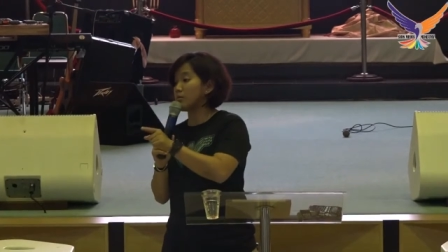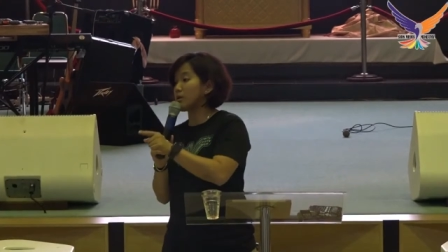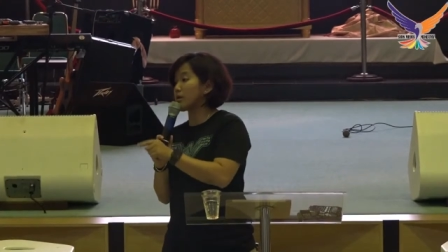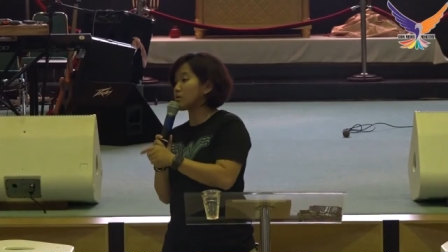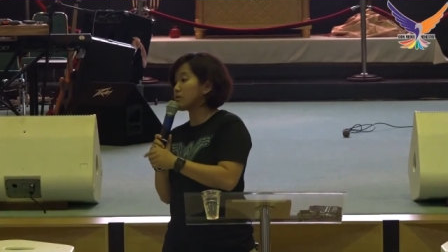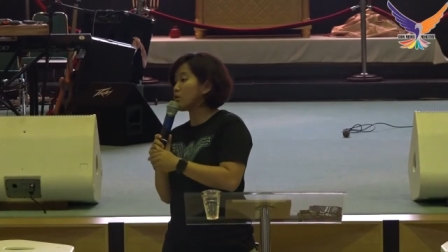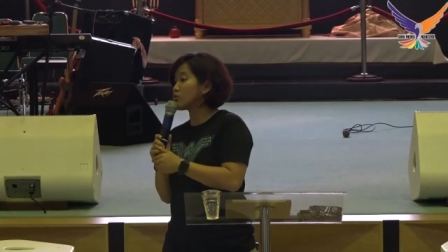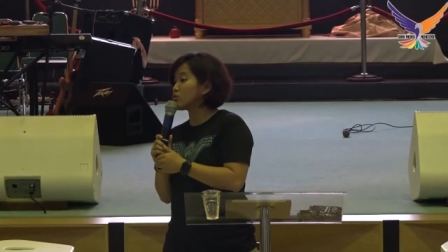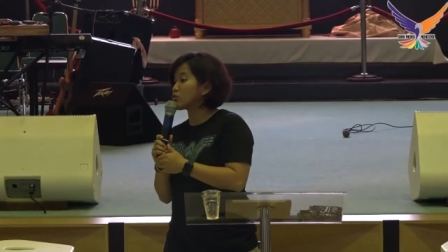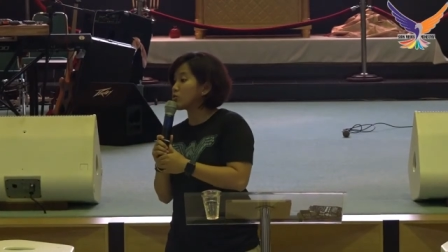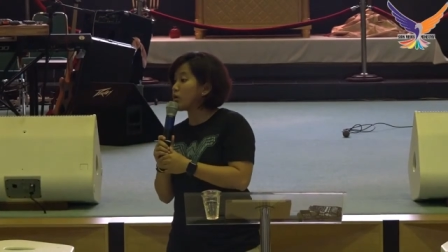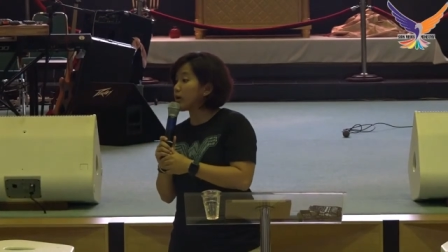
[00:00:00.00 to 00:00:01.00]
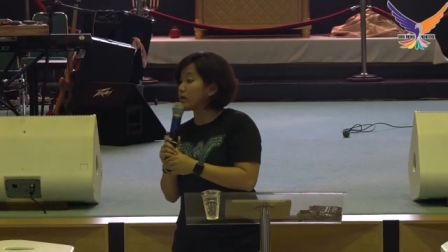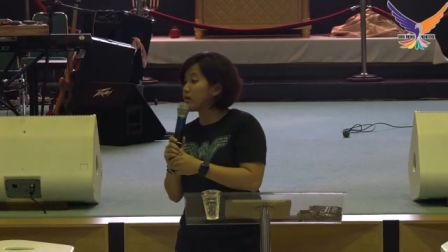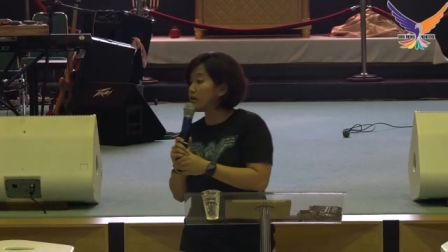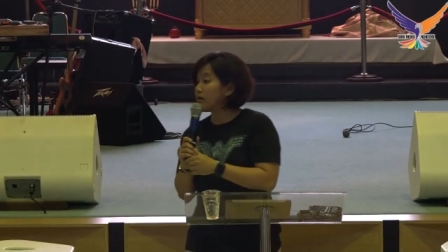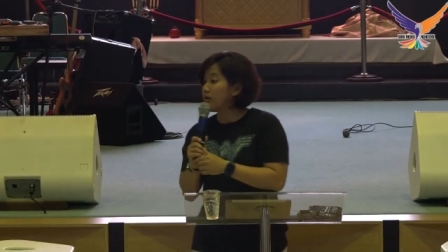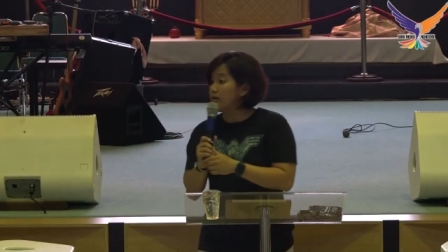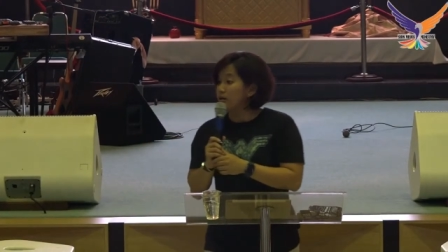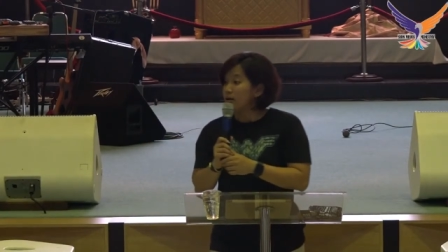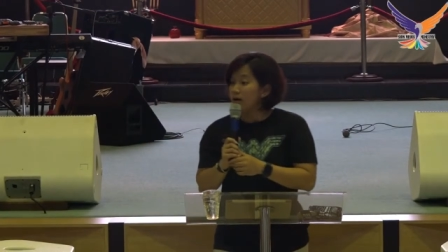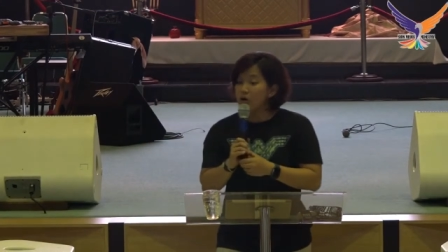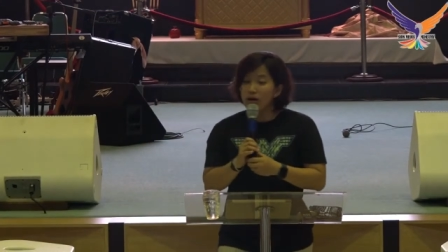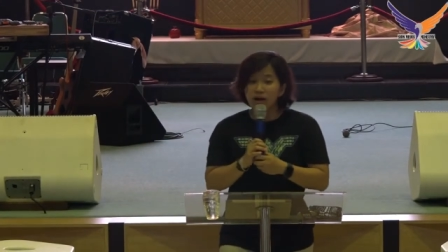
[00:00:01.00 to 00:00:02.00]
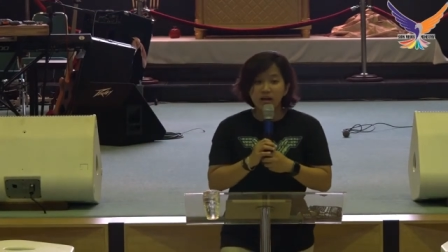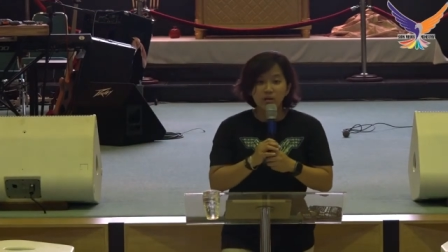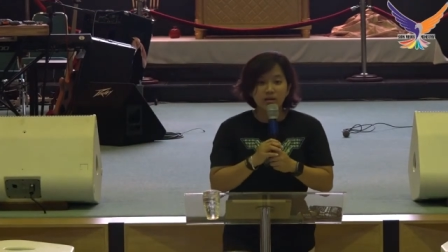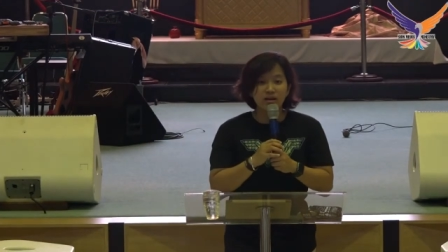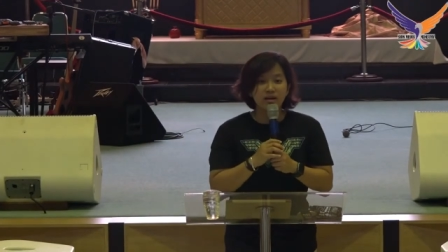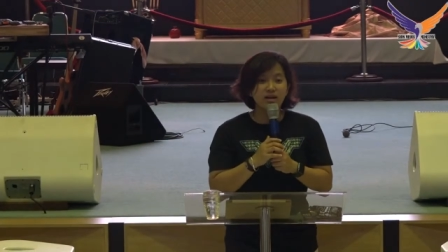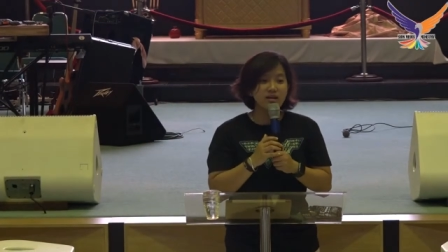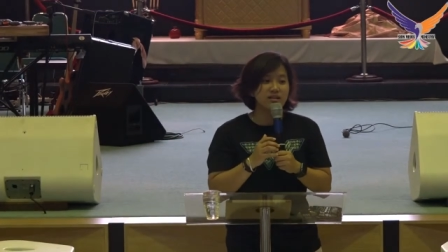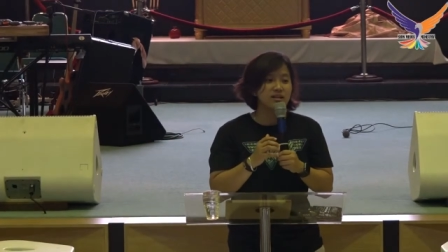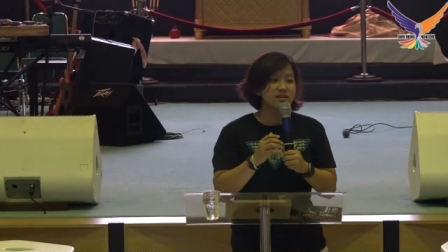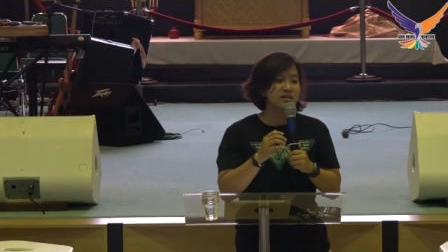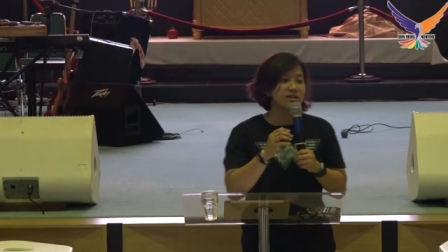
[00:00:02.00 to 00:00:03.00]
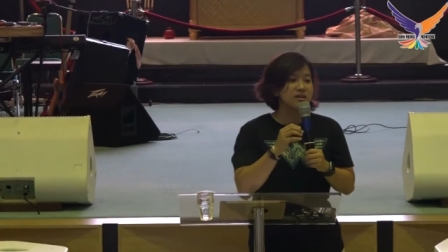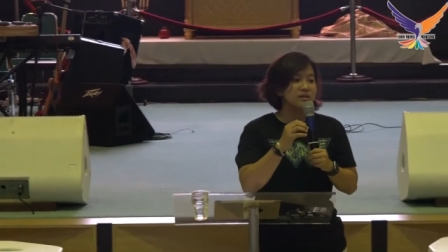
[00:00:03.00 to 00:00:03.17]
bekerja untuk Tuhan. Kalau kalian dengar tadi